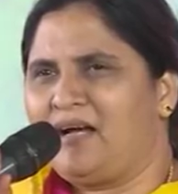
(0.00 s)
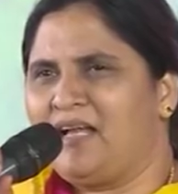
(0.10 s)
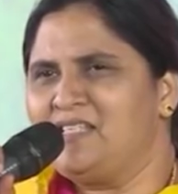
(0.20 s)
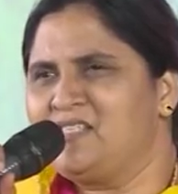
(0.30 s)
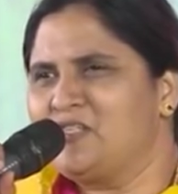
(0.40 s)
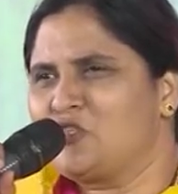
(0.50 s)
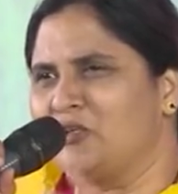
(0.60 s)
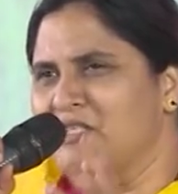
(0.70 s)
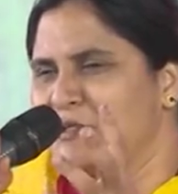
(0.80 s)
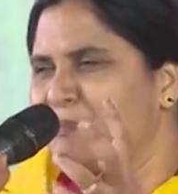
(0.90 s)
అలిసి
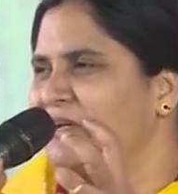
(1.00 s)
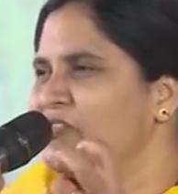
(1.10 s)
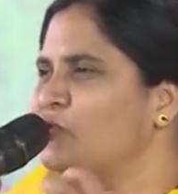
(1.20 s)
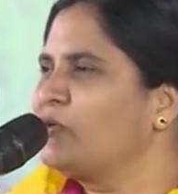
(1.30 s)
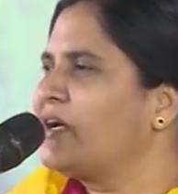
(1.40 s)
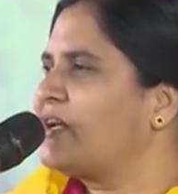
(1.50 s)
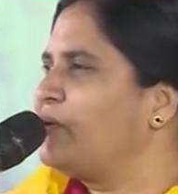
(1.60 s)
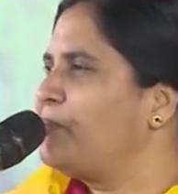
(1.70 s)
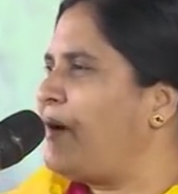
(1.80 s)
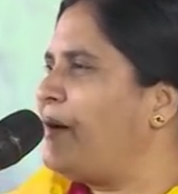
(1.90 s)
సొలిసిపోయిన
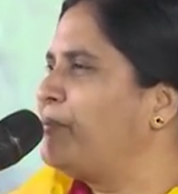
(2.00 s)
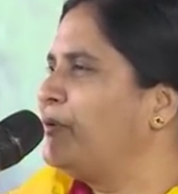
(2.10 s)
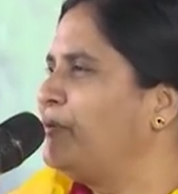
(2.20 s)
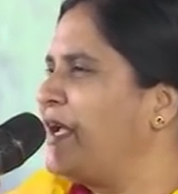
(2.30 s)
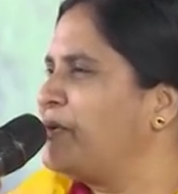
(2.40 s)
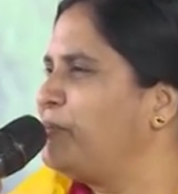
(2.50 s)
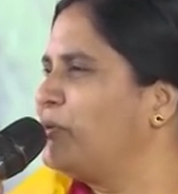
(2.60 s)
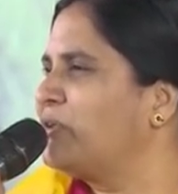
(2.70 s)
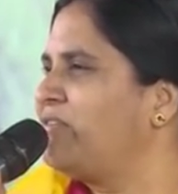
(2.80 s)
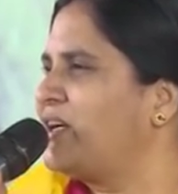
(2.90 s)
సుంకర్లు పాపులు ఆయన
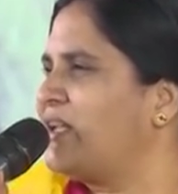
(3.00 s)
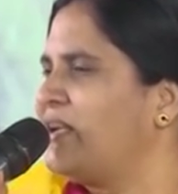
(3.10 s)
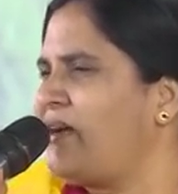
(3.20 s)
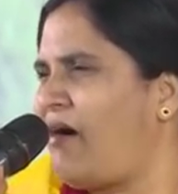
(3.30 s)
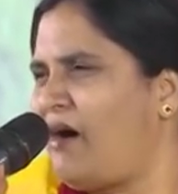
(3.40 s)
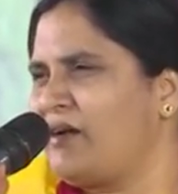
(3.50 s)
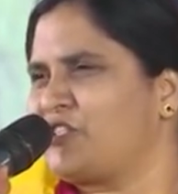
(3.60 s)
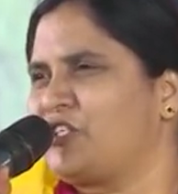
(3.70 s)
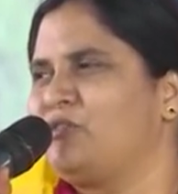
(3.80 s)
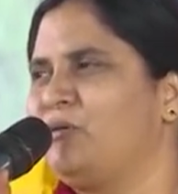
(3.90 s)
బోధ వినటానికి
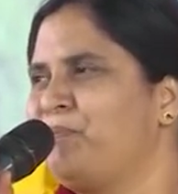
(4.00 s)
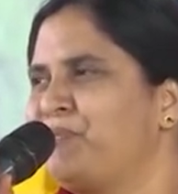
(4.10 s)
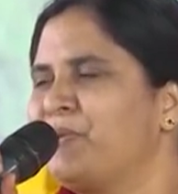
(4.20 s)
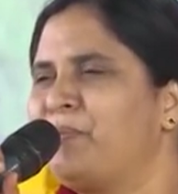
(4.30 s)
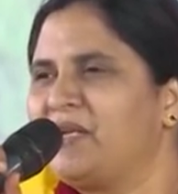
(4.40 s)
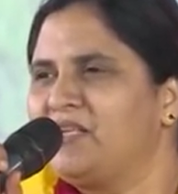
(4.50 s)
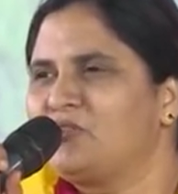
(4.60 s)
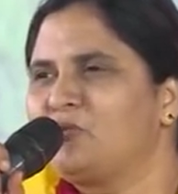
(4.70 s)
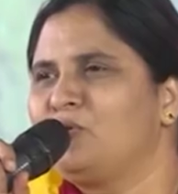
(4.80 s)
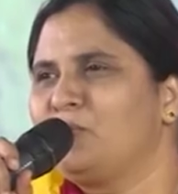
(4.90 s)
ఆశతో
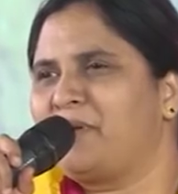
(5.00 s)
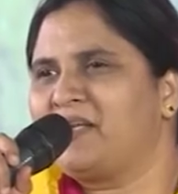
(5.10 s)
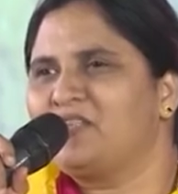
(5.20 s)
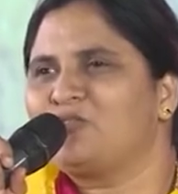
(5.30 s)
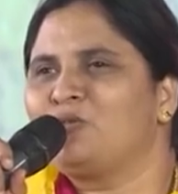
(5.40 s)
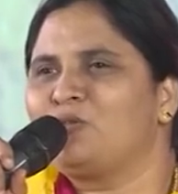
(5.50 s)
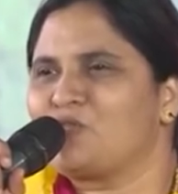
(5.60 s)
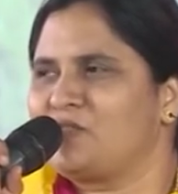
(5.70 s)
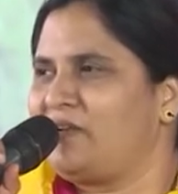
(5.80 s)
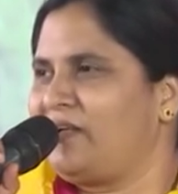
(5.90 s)
పరిగెత్తుకుంటూ పరిగెత్తుకుంటూ
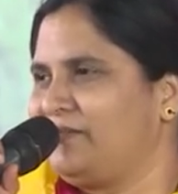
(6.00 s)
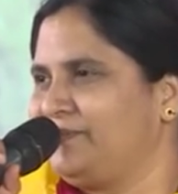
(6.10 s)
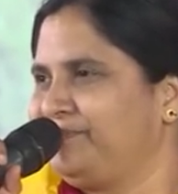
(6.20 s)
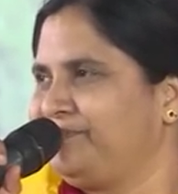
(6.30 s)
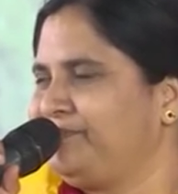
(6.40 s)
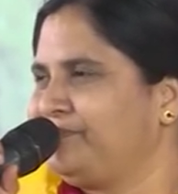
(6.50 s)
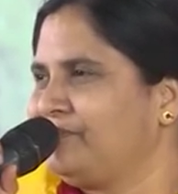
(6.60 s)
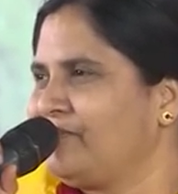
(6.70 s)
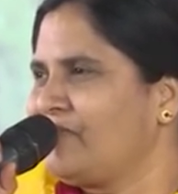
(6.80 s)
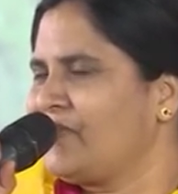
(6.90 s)
వస్తున్నారు
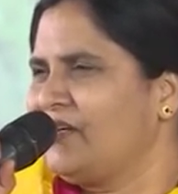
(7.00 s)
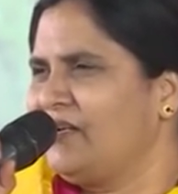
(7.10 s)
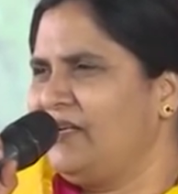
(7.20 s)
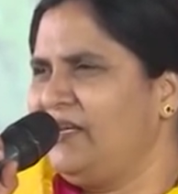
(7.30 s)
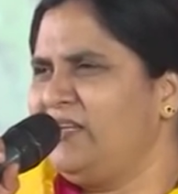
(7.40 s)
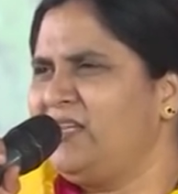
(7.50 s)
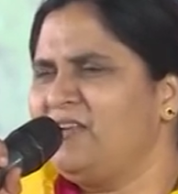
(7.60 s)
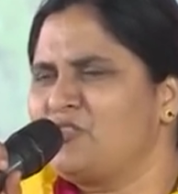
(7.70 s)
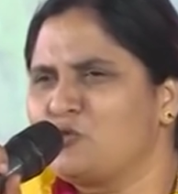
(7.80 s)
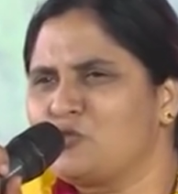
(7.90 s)
ఇది
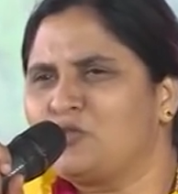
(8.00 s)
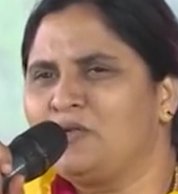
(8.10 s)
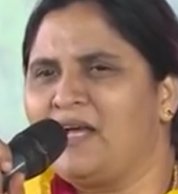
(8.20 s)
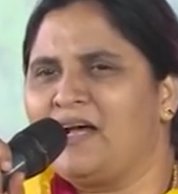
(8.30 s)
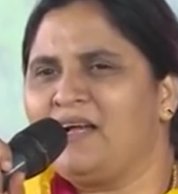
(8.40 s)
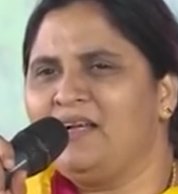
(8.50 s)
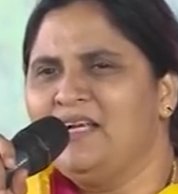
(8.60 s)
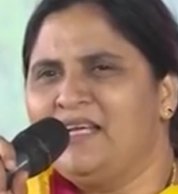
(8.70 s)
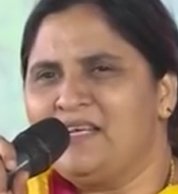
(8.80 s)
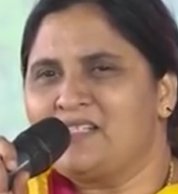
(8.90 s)
చూస్తున్న
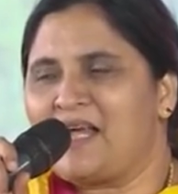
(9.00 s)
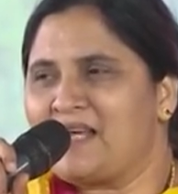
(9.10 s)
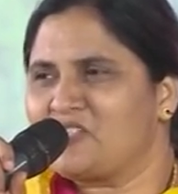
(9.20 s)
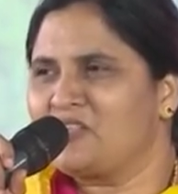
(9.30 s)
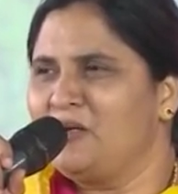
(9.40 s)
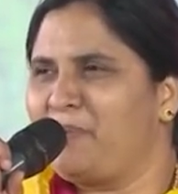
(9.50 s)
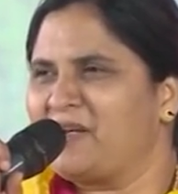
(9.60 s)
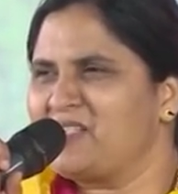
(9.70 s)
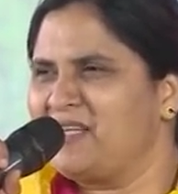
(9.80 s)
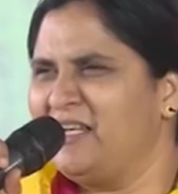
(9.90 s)
ఈ శాస్త్రులు
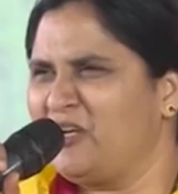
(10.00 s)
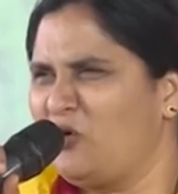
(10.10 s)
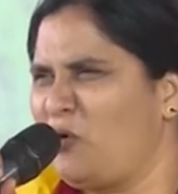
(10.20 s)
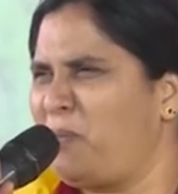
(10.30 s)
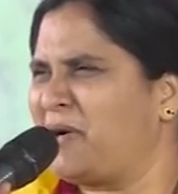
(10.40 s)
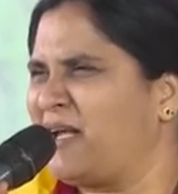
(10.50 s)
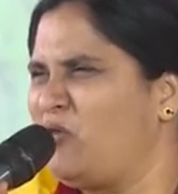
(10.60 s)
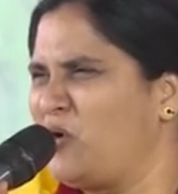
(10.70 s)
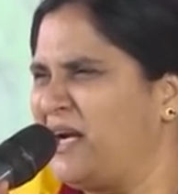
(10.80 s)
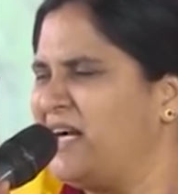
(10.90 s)
పరిశీలిక లోపట
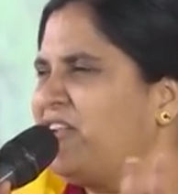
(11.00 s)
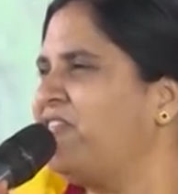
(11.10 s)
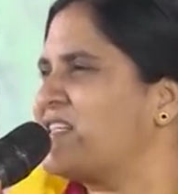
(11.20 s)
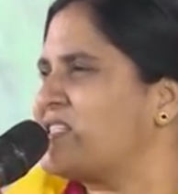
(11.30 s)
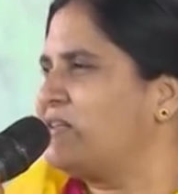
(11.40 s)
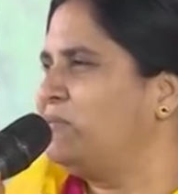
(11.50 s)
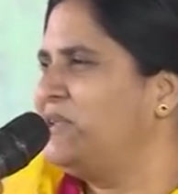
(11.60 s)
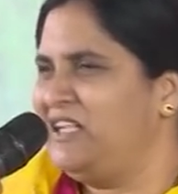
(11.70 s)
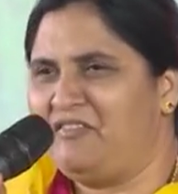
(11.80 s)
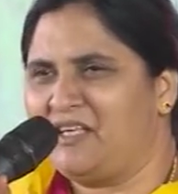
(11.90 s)
ఒకలాంటి వ్యసనం
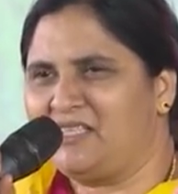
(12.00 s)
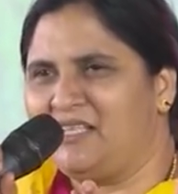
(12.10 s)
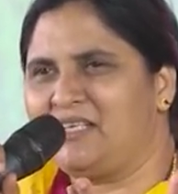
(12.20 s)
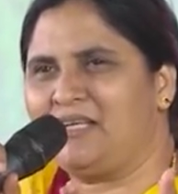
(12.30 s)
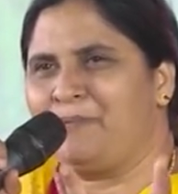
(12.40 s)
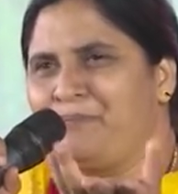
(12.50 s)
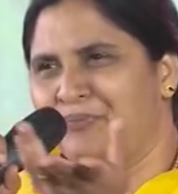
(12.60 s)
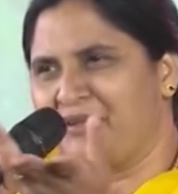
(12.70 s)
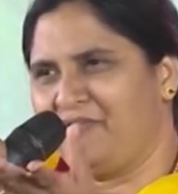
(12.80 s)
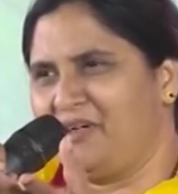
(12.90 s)
ఈ వ్యక్తి ఏంటి
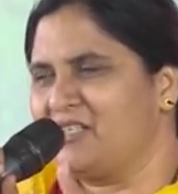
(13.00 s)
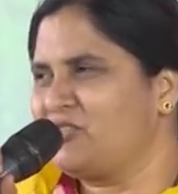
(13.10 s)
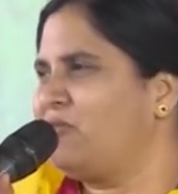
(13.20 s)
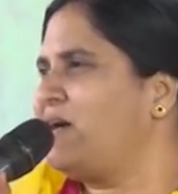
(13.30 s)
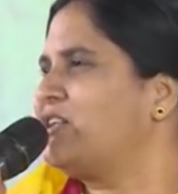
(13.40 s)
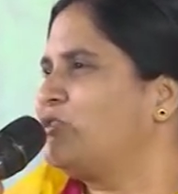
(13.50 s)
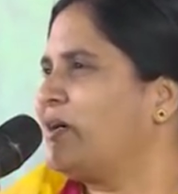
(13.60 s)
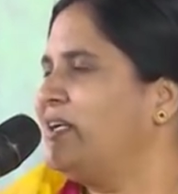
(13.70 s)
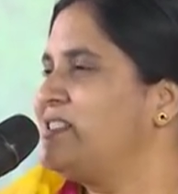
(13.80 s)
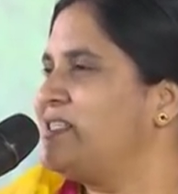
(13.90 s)
వీళ్ళతో వాళ్ళతో
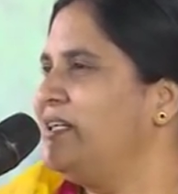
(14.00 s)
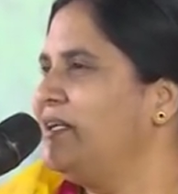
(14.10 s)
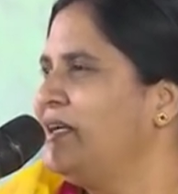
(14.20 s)
కలిసి